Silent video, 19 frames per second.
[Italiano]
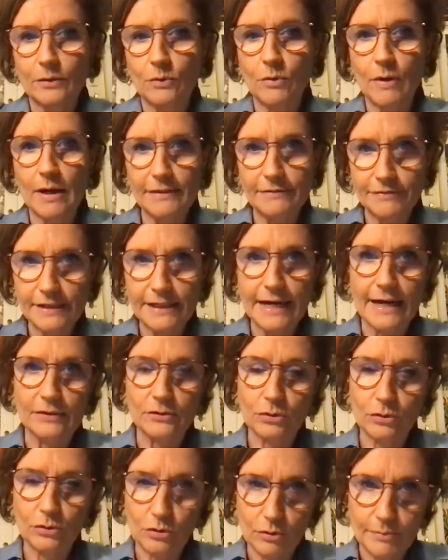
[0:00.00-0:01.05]

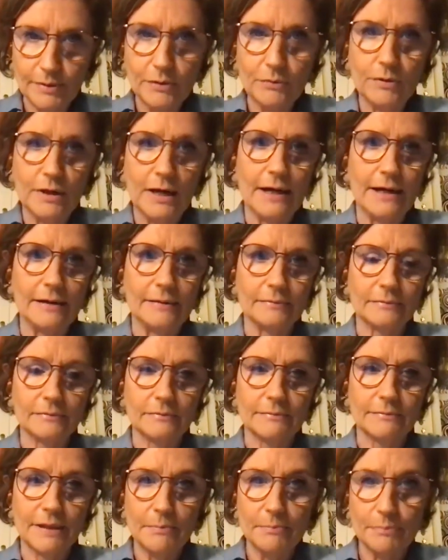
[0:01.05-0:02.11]
qualificato come una, mm,
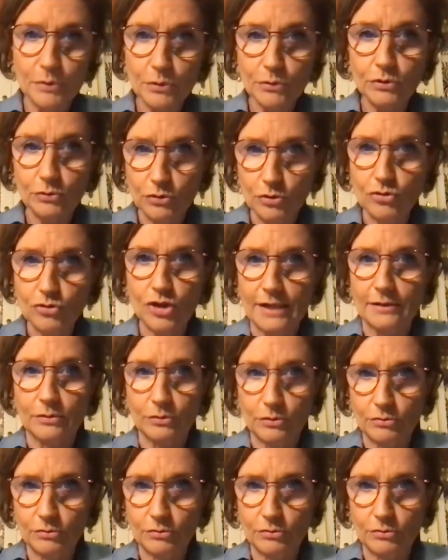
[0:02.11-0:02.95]
ben più di un oggetto,